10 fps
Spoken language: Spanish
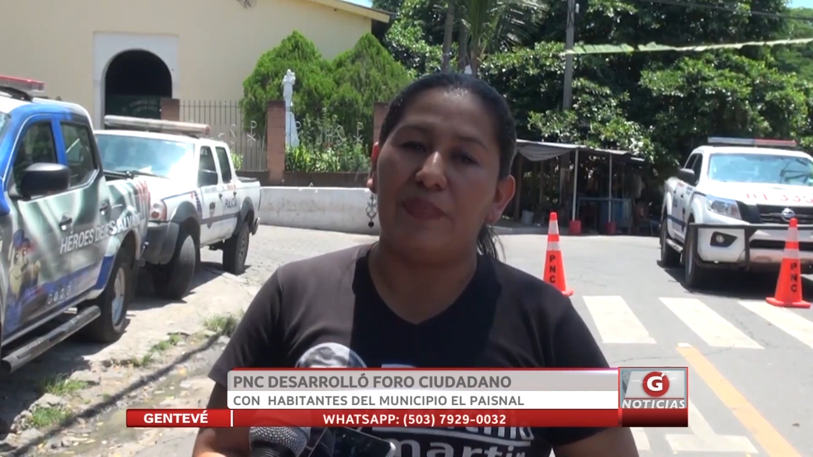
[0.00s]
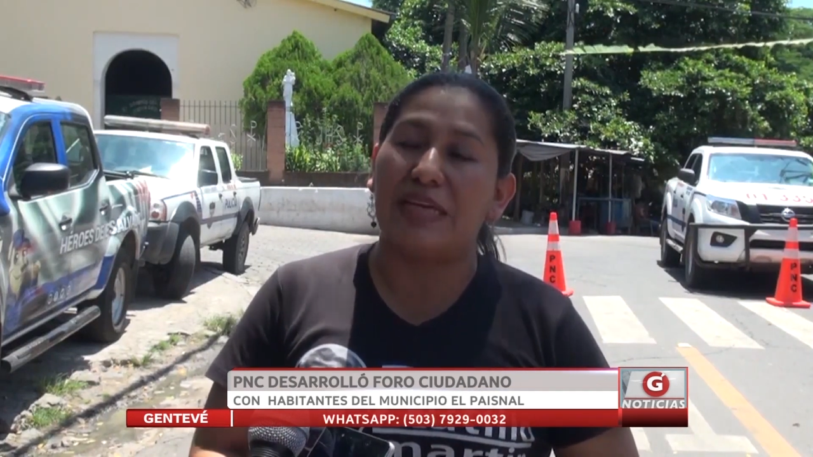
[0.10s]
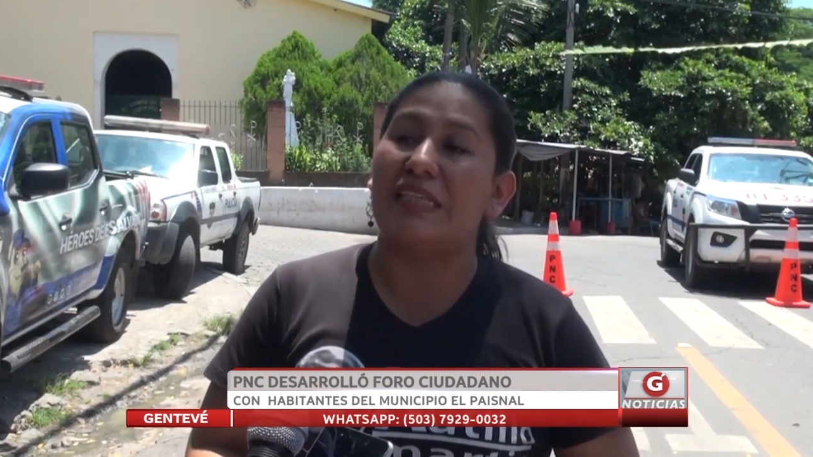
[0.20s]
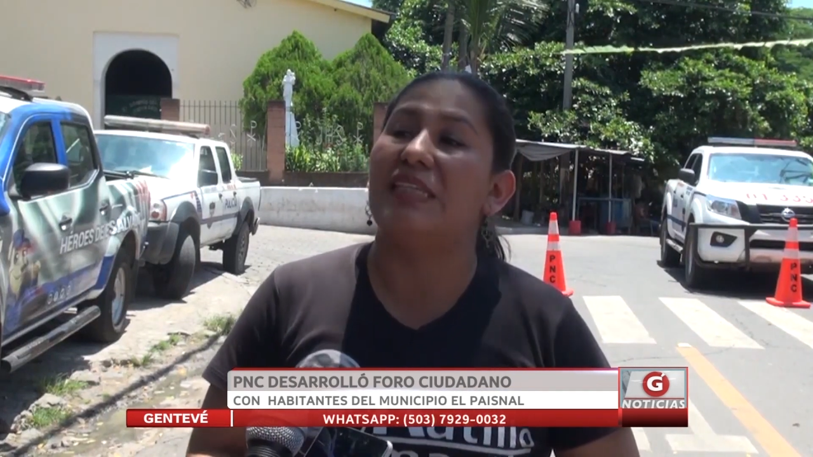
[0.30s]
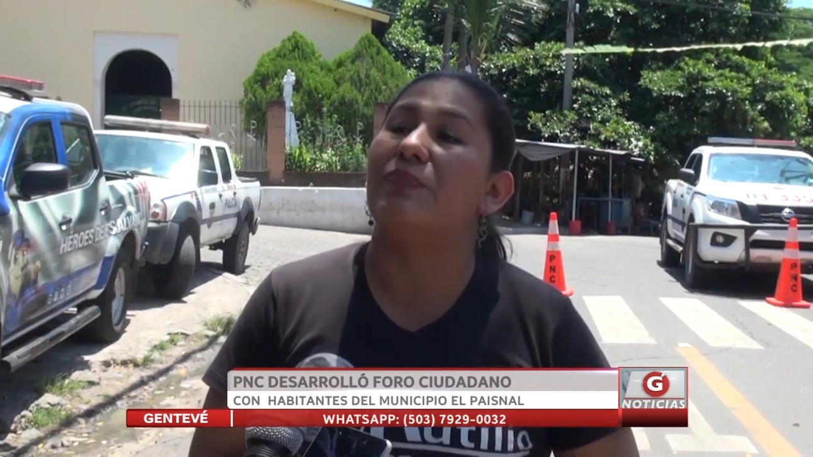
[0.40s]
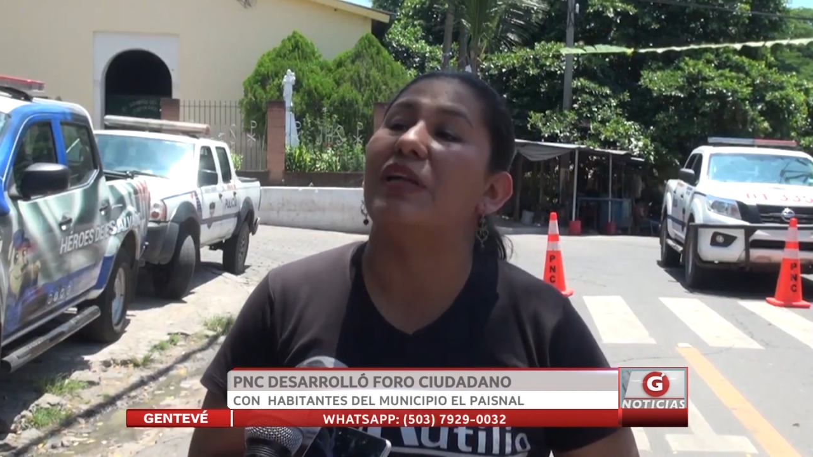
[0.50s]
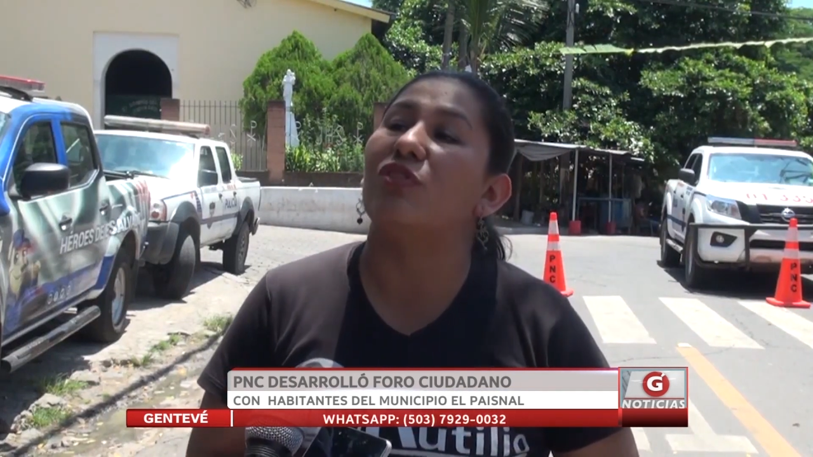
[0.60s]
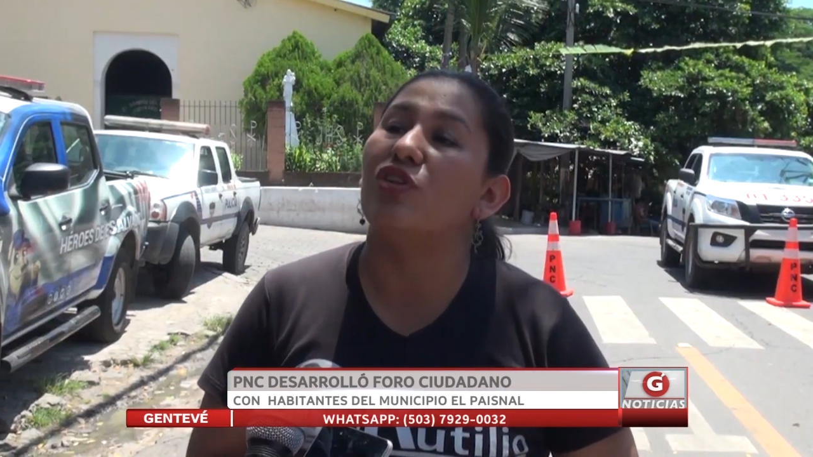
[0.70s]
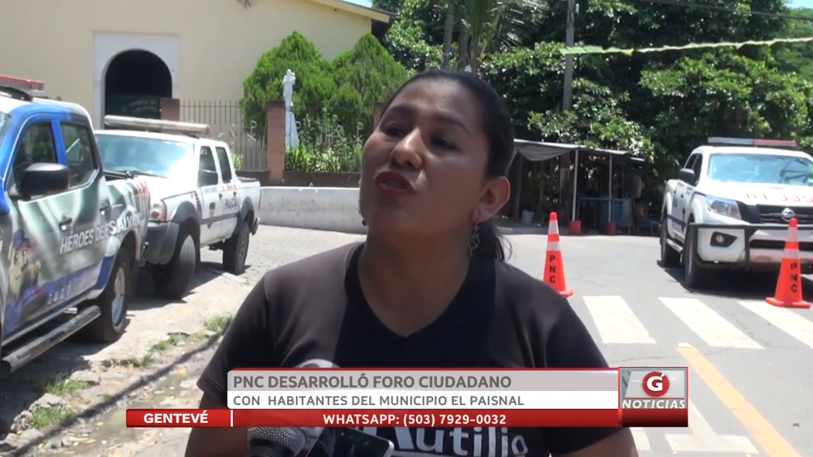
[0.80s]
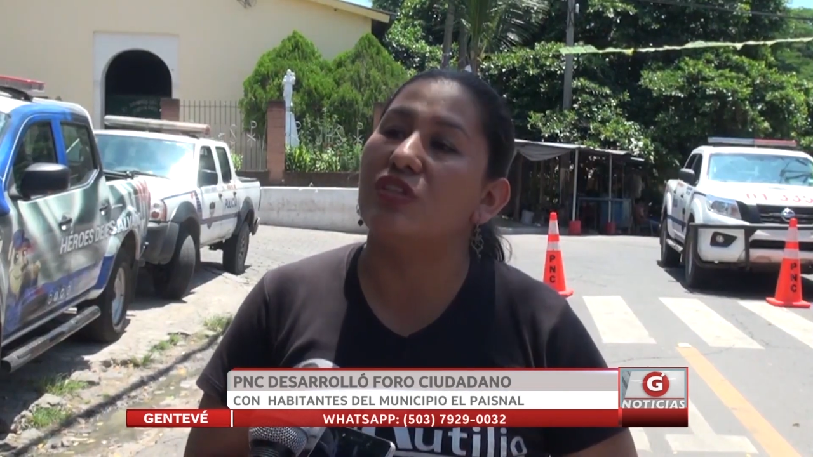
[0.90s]

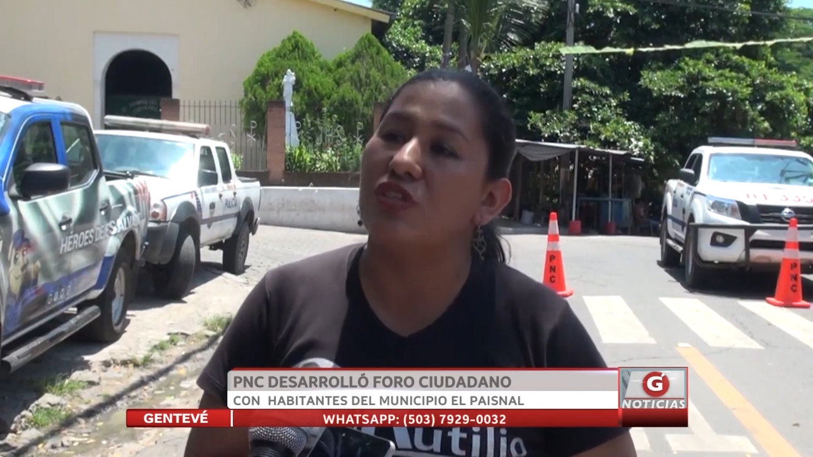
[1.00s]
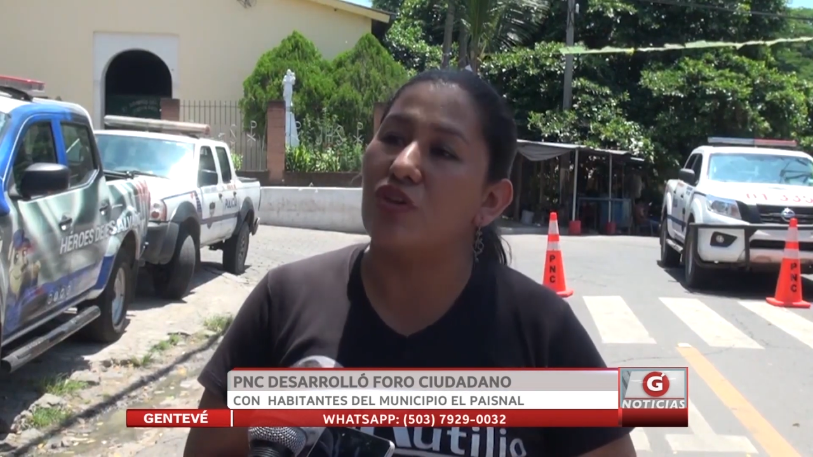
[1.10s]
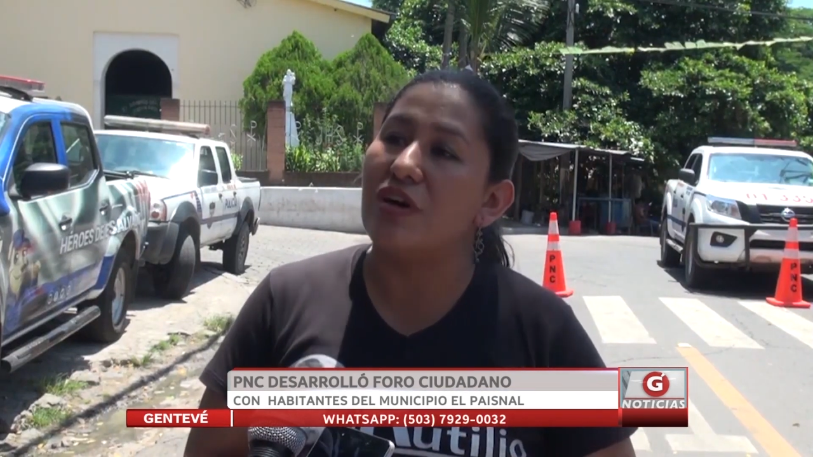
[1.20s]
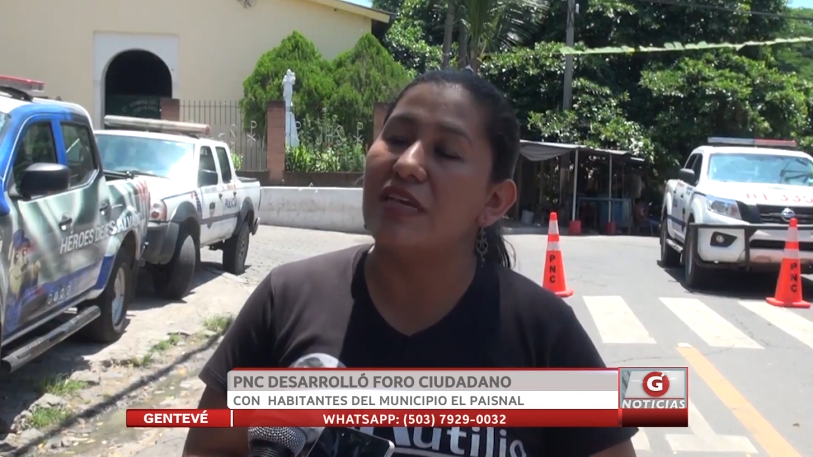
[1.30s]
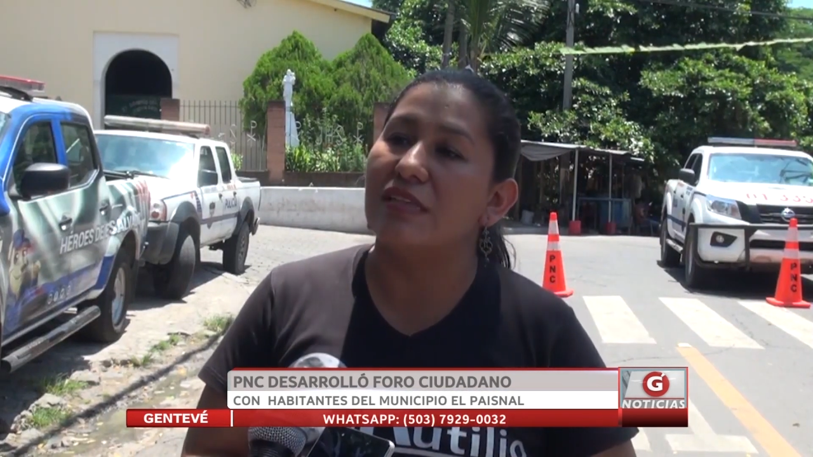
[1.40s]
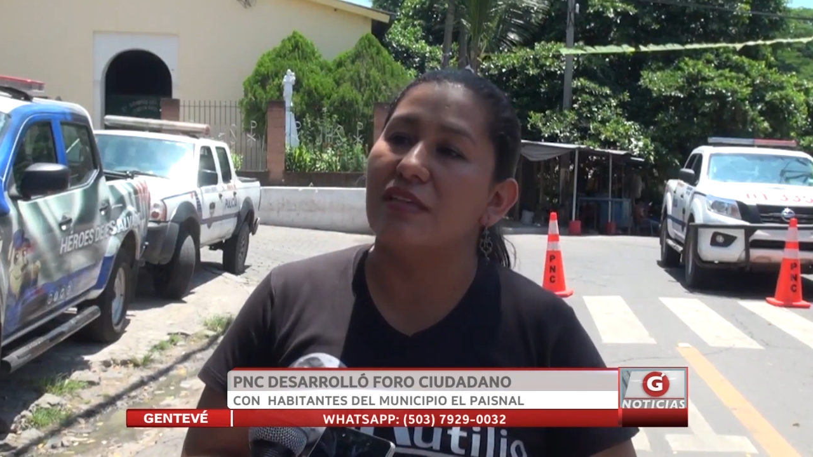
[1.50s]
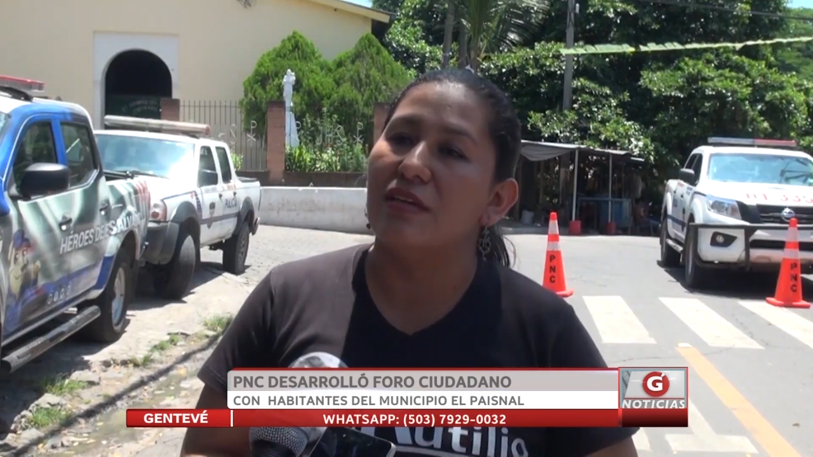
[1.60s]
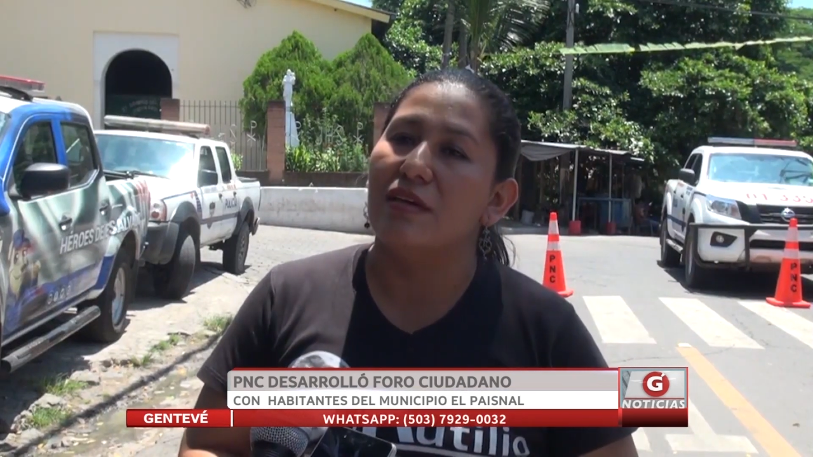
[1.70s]
participar todos y todas